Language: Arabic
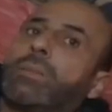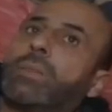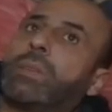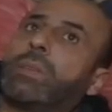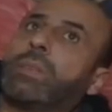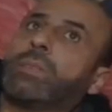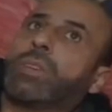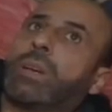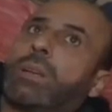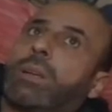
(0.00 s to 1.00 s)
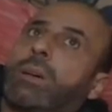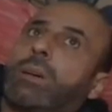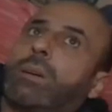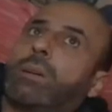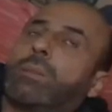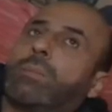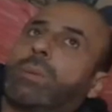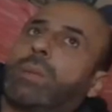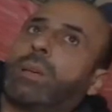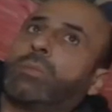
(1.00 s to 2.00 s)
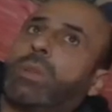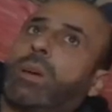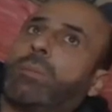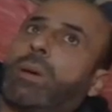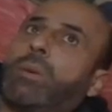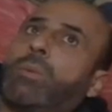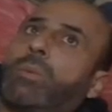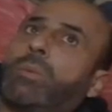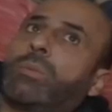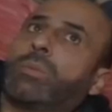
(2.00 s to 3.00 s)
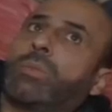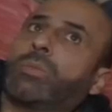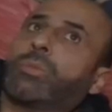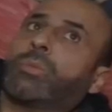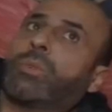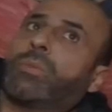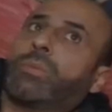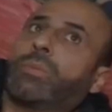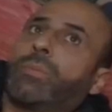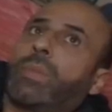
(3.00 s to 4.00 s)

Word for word: في جارنا بناته الأربعة وزوجته توفوا